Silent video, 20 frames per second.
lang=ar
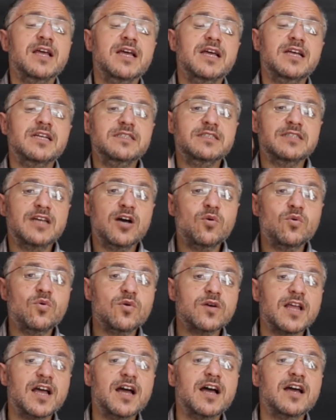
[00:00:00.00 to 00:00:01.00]

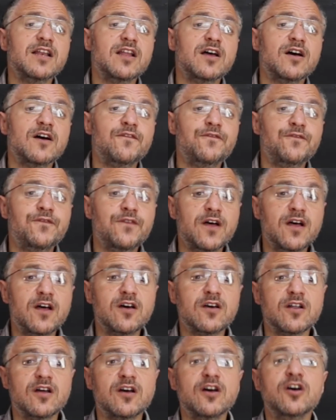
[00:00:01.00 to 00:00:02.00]
إنه كان
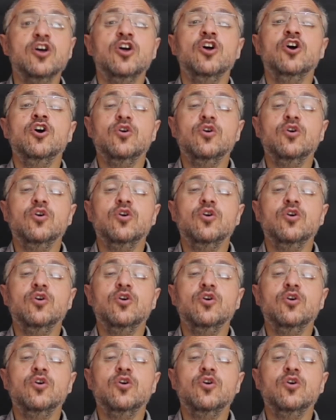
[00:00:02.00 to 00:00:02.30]
غفارا